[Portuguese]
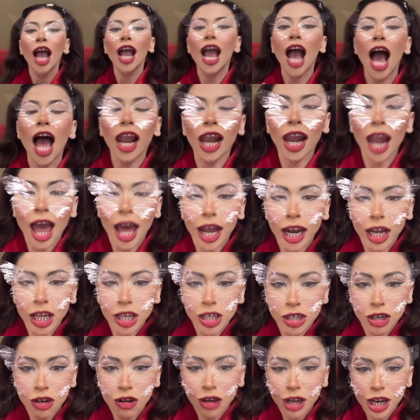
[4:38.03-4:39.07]
Galera
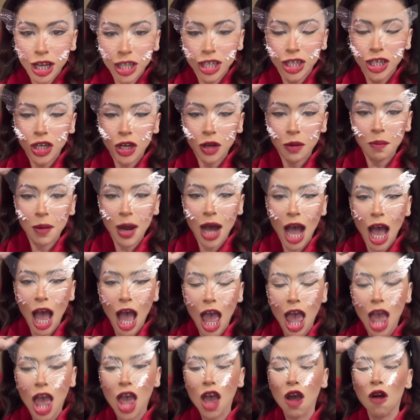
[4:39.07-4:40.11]
de Curitiba,
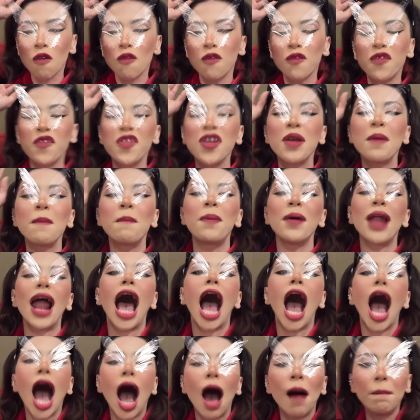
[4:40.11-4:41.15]
ah. eu vim pra
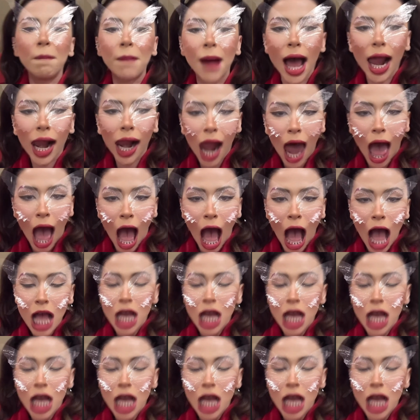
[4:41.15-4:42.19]
abalar.
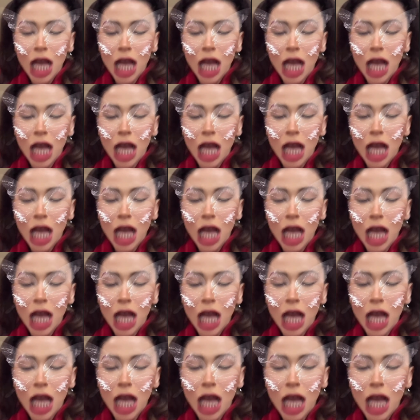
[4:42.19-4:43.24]
Ah, a gente percebeu,
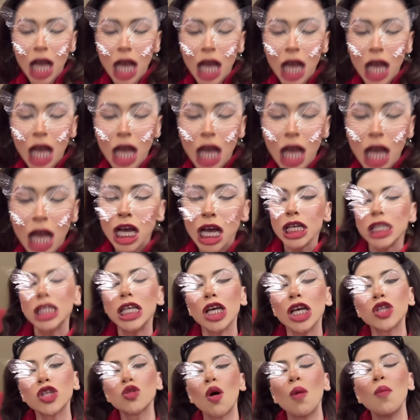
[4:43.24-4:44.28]
a gente percebeu.
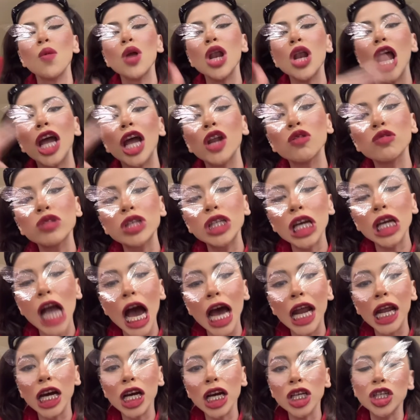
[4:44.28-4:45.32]
Se a sua mulher não se
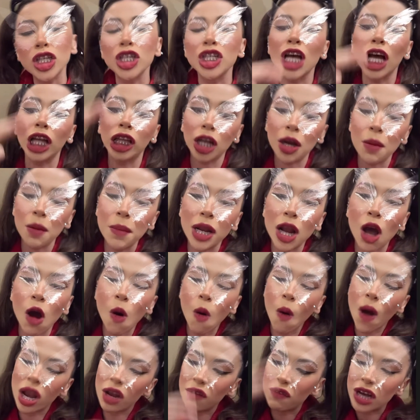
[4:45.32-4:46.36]
garante, ah. já termina
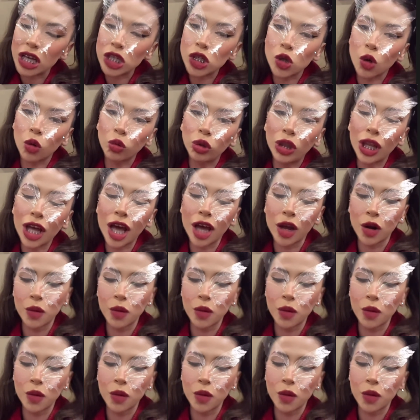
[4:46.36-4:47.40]
com ela e vai solteiro.
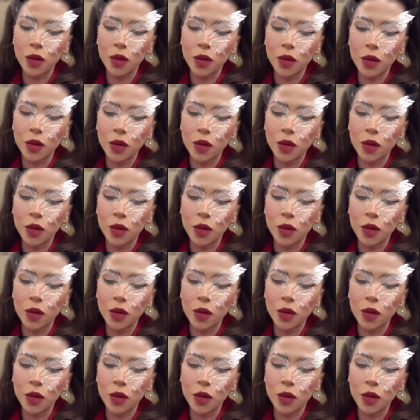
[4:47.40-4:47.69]
Quê?